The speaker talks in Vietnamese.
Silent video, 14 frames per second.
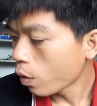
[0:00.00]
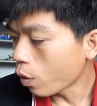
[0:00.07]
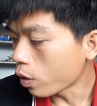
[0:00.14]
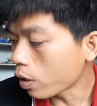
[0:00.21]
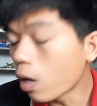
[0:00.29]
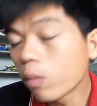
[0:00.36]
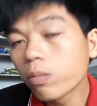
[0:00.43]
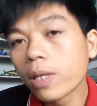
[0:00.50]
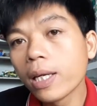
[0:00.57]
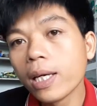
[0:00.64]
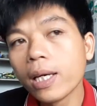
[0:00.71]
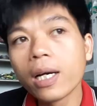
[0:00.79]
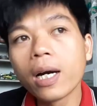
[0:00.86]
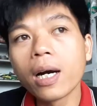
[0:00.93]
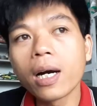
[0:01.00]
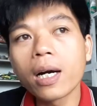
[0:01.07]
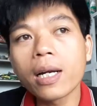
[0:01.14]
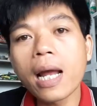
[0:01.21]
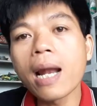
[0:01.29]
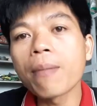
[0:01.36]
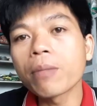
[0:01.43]
còn không thì
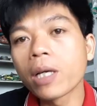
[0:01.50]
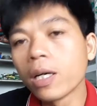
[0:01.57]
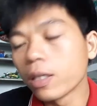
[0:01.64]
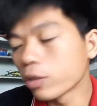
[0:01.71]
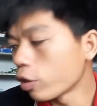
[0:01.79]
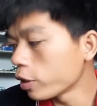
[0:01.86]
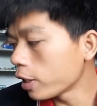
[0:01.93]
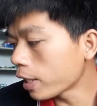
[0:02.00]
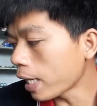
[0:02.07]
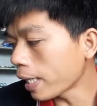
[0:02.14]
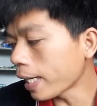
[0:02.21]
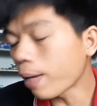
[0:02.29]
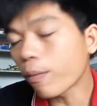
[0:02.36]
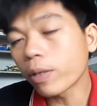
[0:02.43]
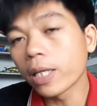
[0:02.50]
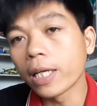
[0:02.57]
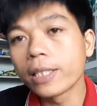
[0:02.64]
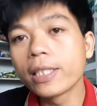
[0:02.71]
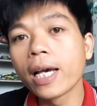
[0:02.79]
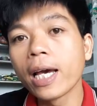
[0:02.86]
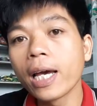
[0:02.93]
uh, đã làm thợ rồi thì các anh em có thể
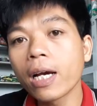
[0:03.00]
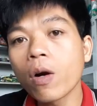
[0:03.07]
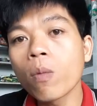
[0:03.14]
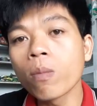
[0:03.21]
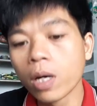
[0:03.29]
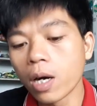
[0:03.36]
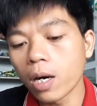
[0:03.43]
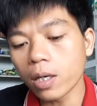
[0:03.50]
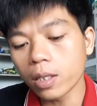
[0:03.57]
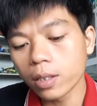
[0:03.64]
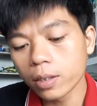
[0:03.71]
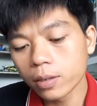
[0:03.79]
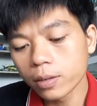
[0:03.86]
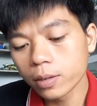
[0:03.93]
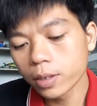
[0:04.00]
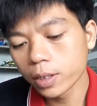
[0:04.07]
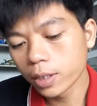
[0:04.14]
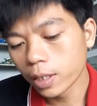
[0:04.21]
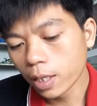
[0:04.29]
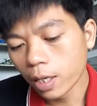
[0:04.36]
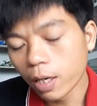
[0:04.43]
chế cũng được
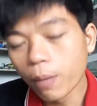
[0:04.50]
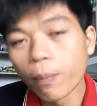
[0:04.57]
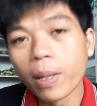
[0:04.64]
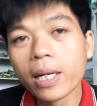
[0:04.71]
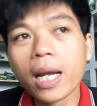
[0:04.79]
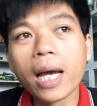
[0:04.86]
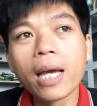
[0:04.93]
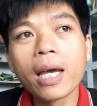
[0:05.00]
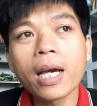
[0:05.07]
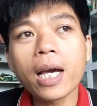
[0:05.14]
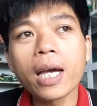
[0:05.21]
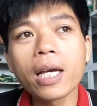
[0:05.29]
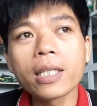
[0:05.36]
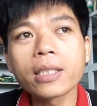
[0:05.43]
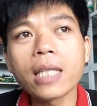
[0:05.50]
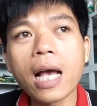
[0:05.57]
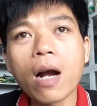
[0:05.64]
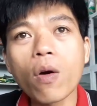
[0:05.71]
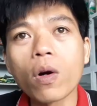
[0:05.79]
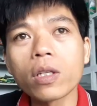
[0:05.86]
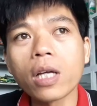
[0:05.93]
mình lấy cái
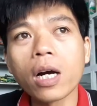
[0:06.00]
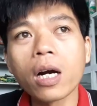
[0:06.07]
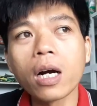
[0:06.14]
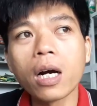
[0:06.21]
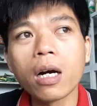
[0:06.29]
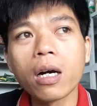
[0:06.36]
sạc của thằng